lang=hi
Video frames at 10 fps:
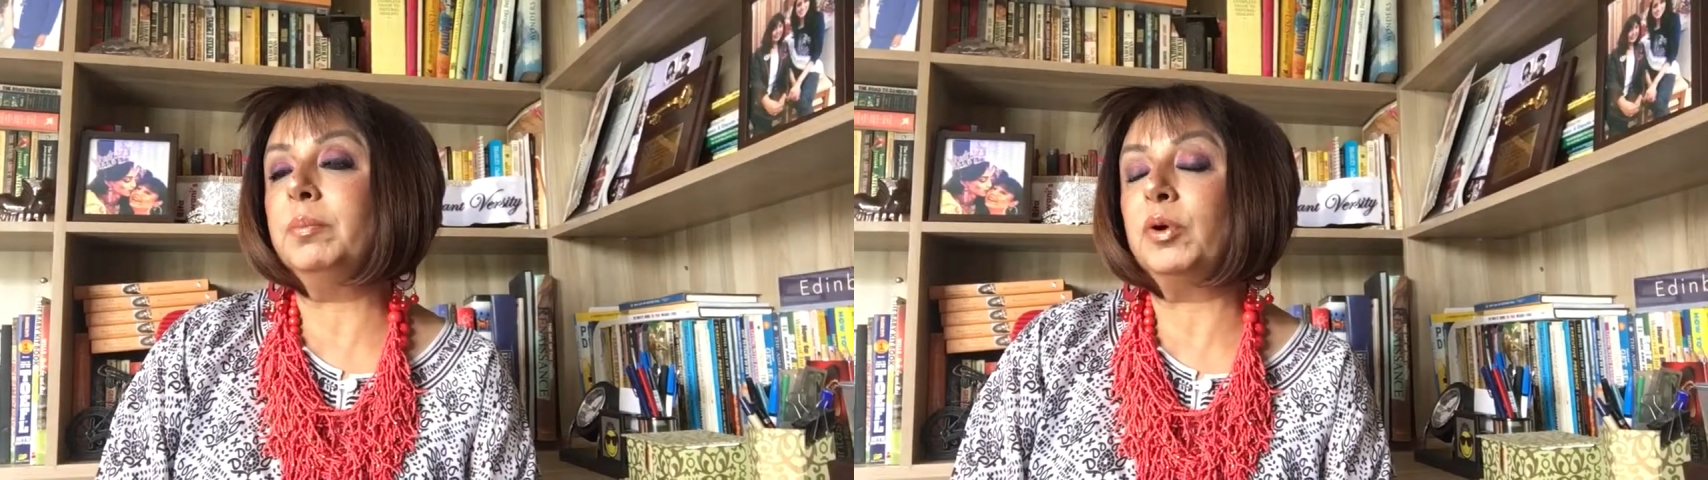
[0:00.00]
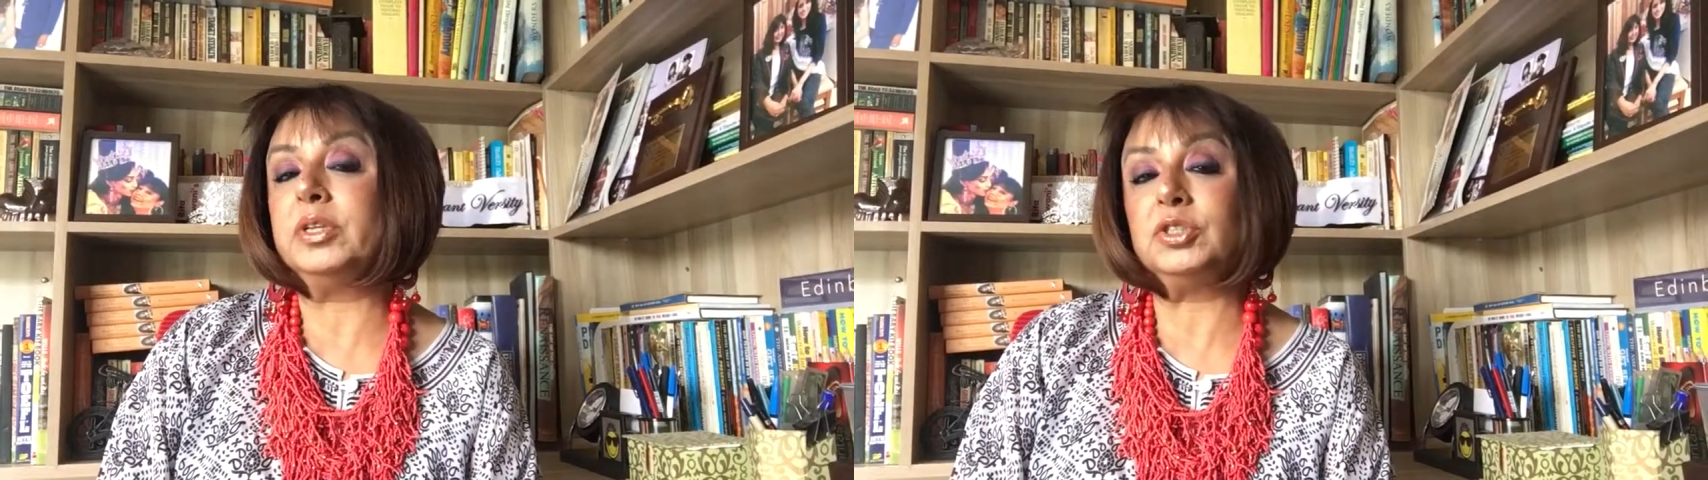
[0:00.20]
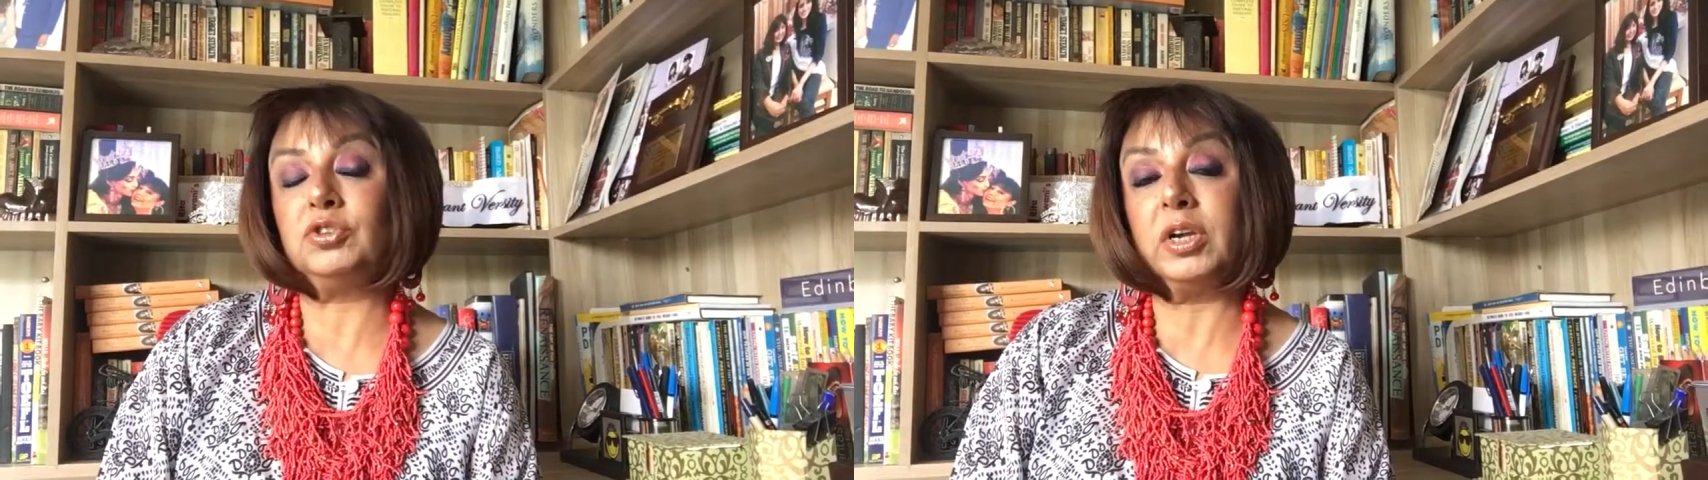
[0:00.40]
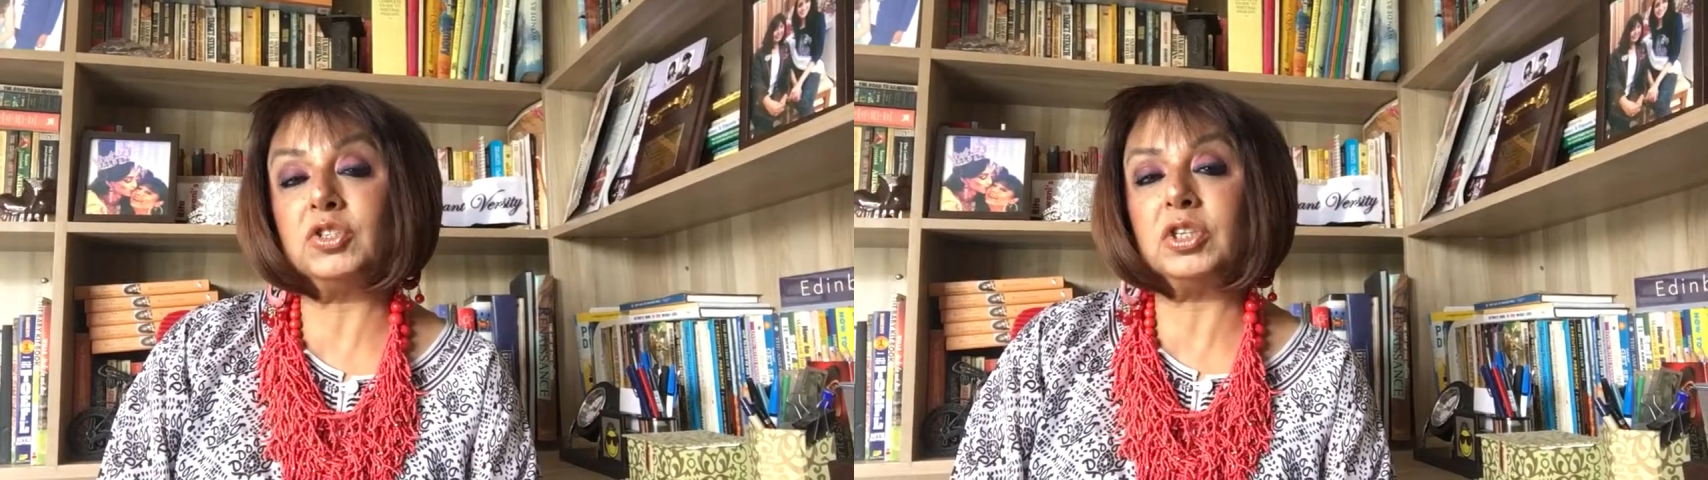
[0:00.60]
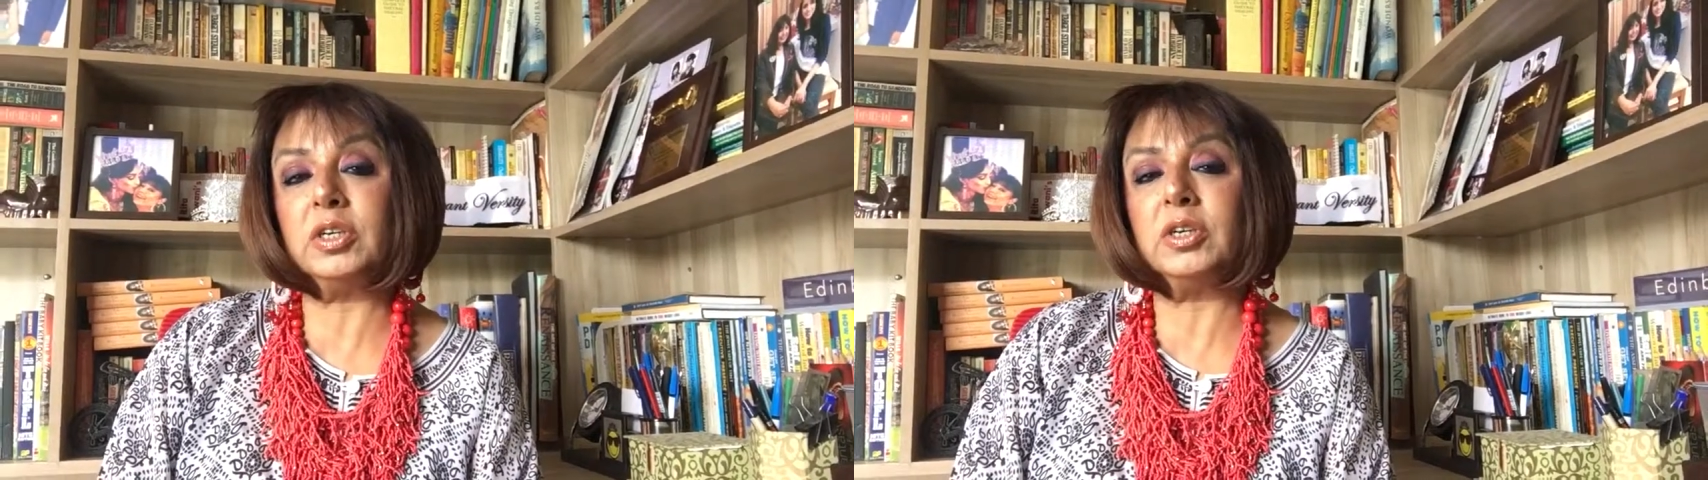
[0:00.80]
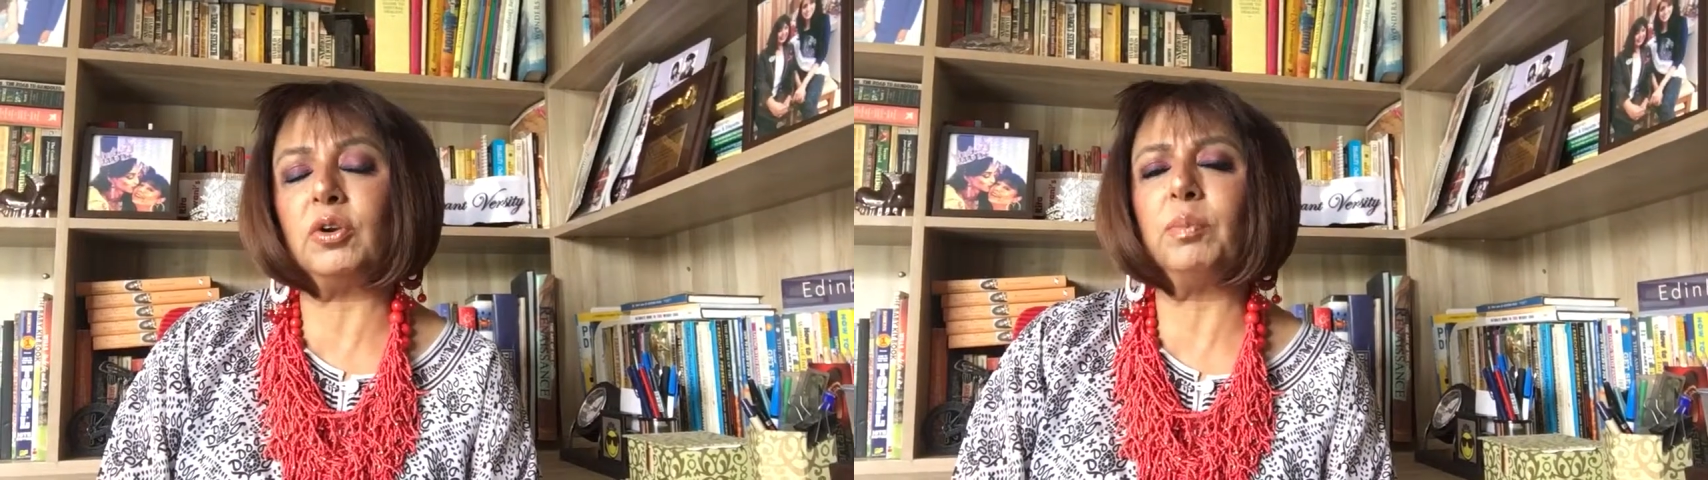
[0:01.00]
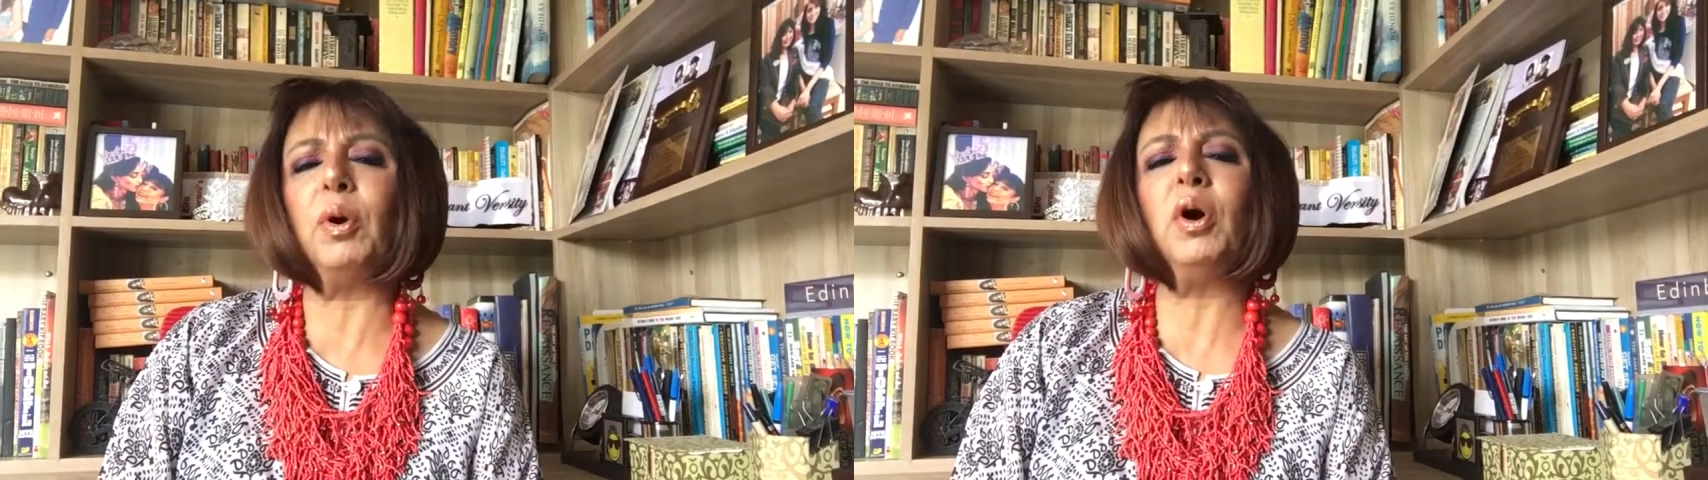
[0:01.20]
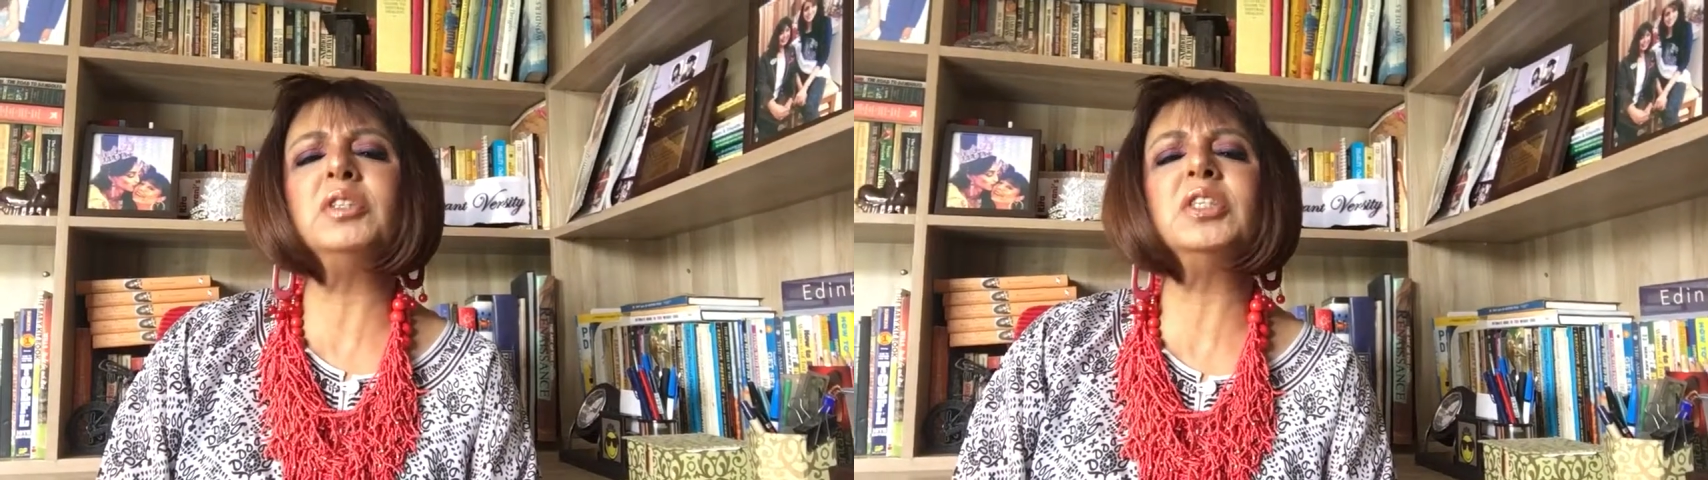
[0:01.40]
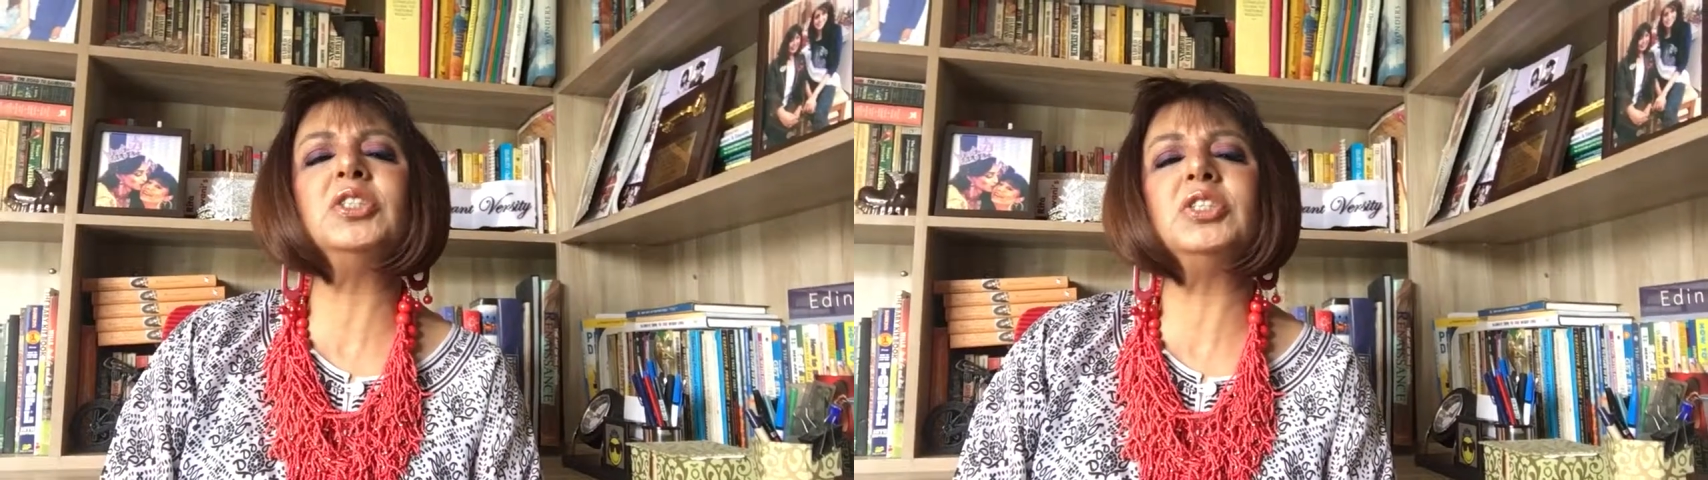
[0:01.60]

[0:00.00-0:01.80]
बॉडी स्ट्रक्चर और बहुत सी